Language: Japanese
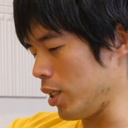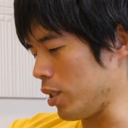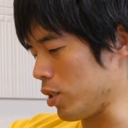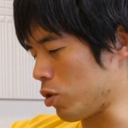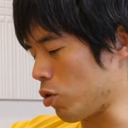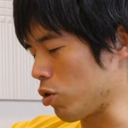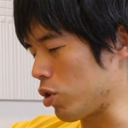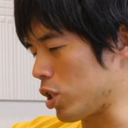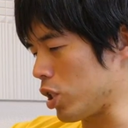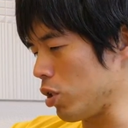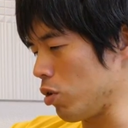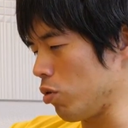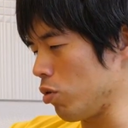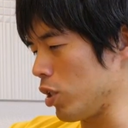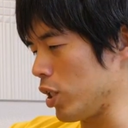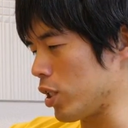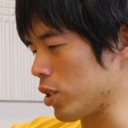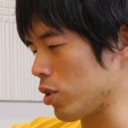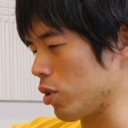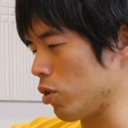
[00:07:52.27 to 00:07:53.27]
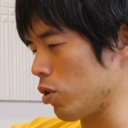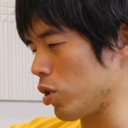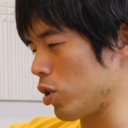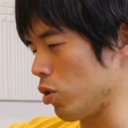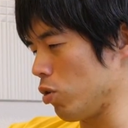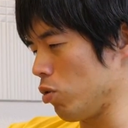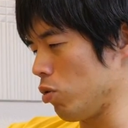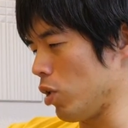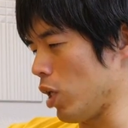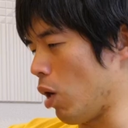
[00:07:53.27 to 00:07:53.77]
にそっちの方で作る
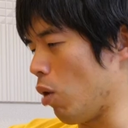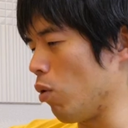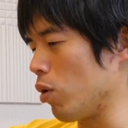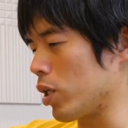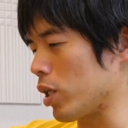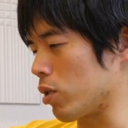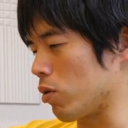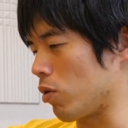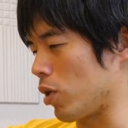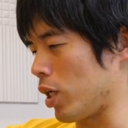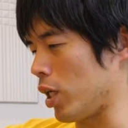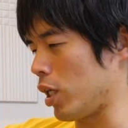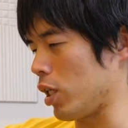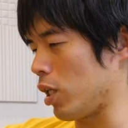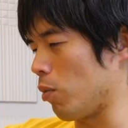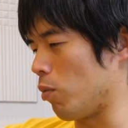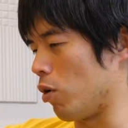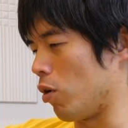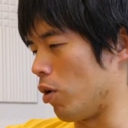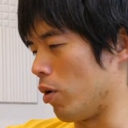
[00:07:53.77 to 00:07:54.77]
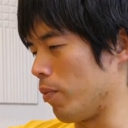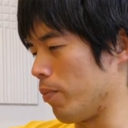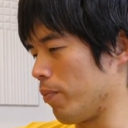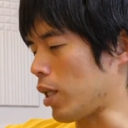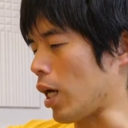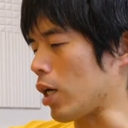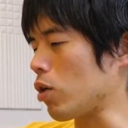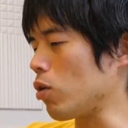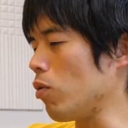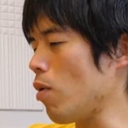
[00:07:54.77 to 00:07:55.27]
人の方が多いけどね。でも
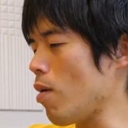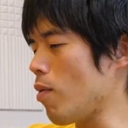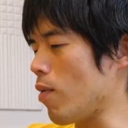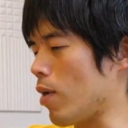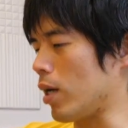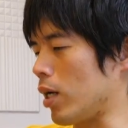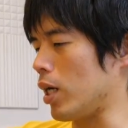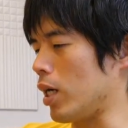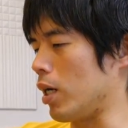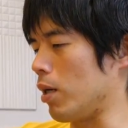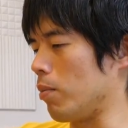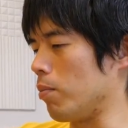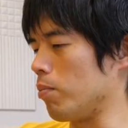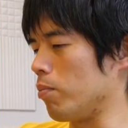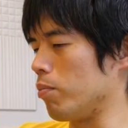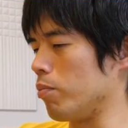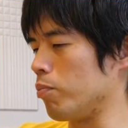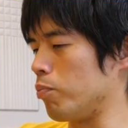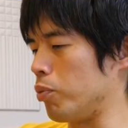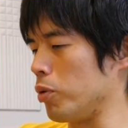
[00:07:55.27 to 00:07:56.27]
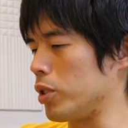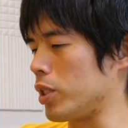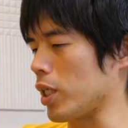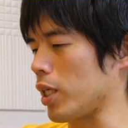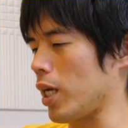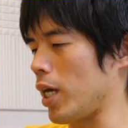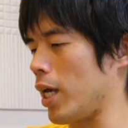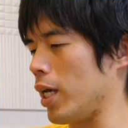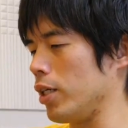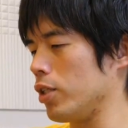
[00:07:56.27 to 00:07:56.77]
タコアはぶっちゃ
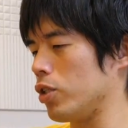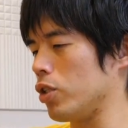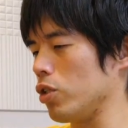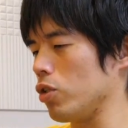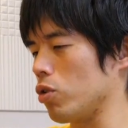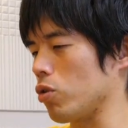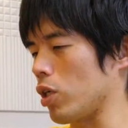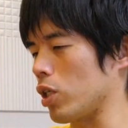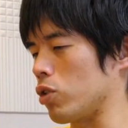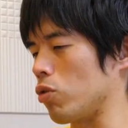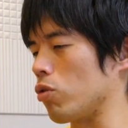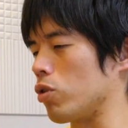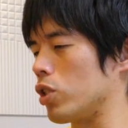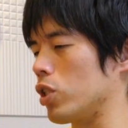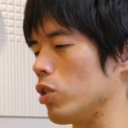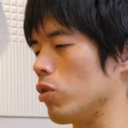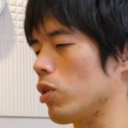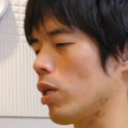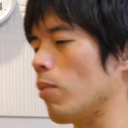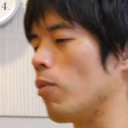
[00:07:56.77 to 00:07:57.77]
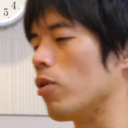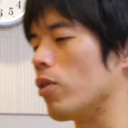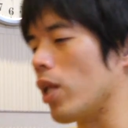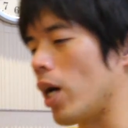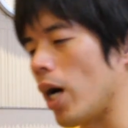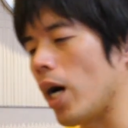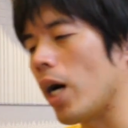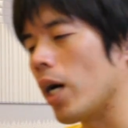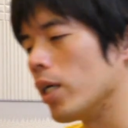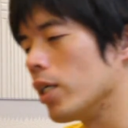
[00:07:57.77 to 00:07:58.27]
け編集とかそっち用だもん
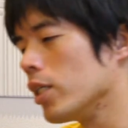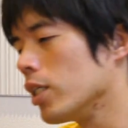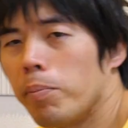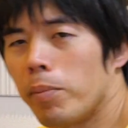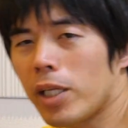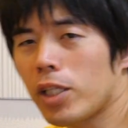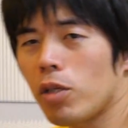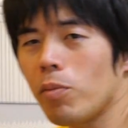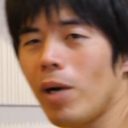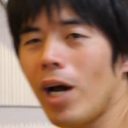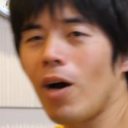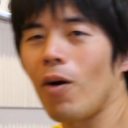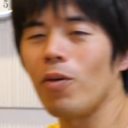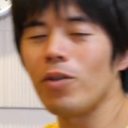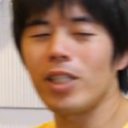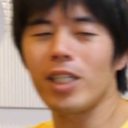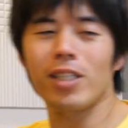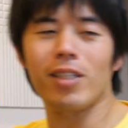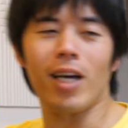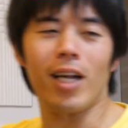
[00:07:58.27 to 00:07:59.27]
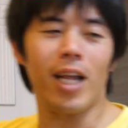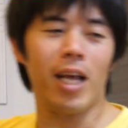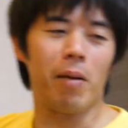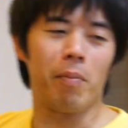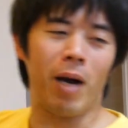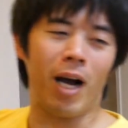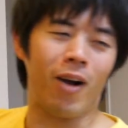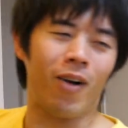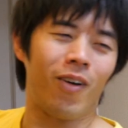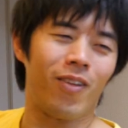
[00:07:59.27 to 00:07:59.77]
な。またまあ本日はね、
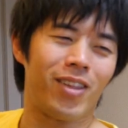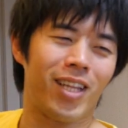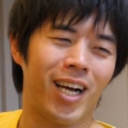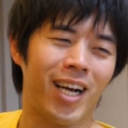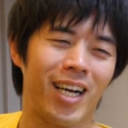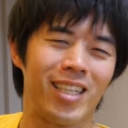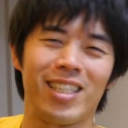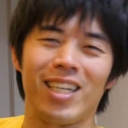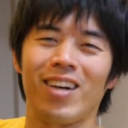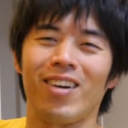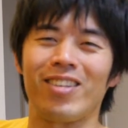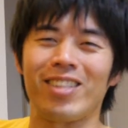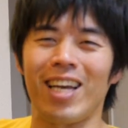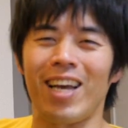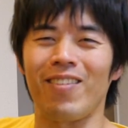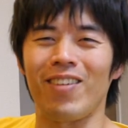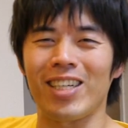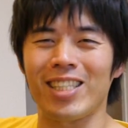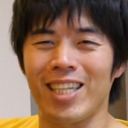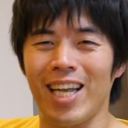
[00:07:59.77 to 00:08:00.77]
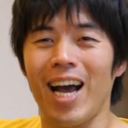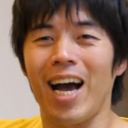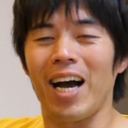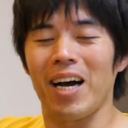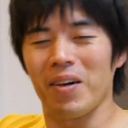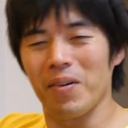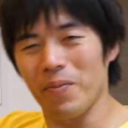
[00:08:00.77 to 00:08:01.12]
まあこんな感じでございました。